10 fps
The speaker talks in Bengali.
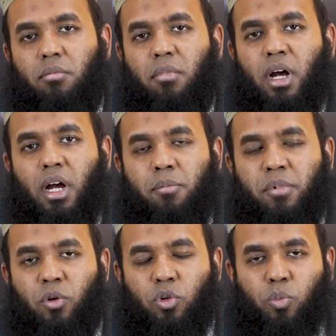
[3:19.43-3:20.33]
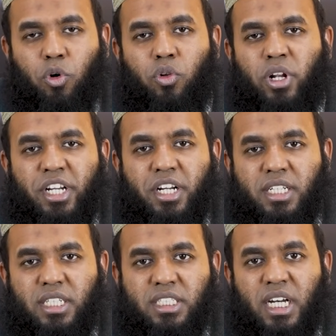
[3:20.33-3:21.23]
বা আপনি কোনো পর নারীর
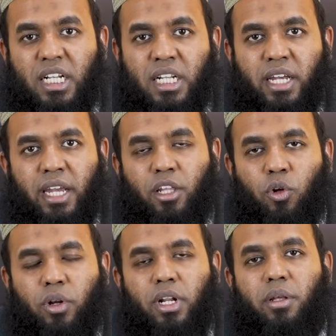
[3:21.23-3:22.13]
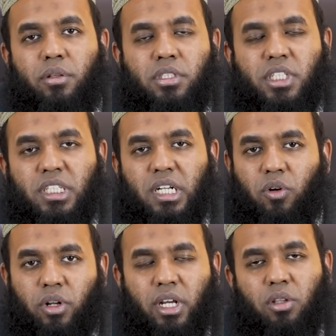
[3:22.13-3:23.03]
কাছে যান না এই ধরনেরই চিন্তা
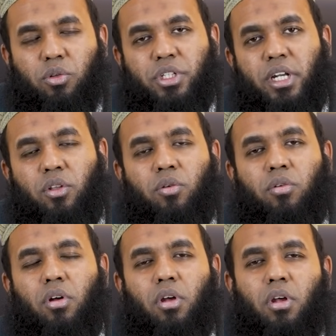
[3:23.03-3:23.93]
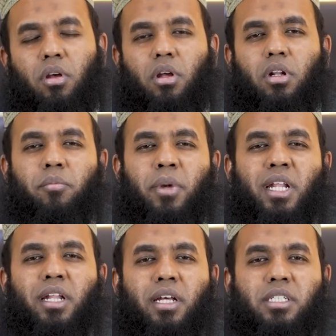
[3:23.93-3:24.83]
করে কিন্তু সে তো এটা
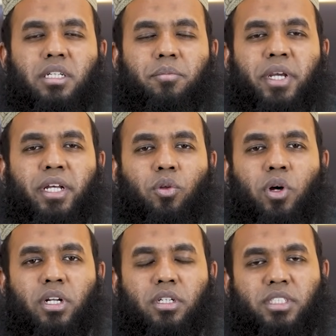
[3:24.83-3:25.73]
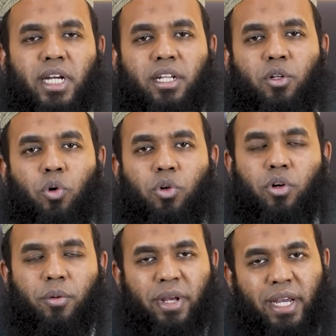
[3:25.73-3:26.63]
মেনে নিয়েছে বিয়ে তো আর চাইলে তো হুট
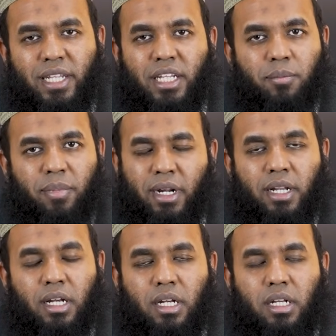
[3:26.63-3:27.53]
করে ভেঙে দিতে পারে না